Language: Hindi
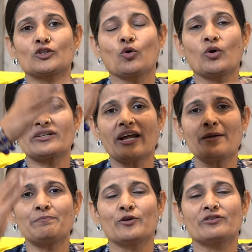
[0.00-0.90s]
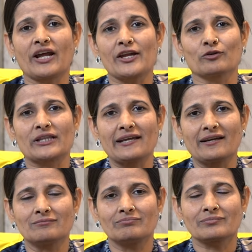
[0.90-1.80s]
टूट रही फूट रही होती
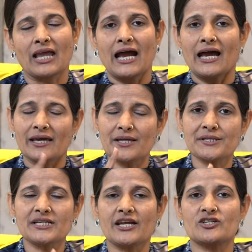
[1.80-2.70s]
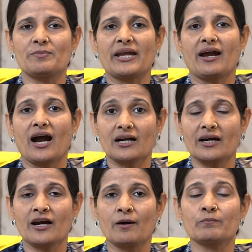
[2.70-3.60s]
है इस स्टेज में
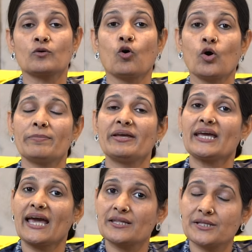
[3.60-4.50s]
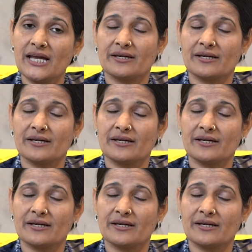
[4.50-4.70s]
अगर हम कोई भी ऐसी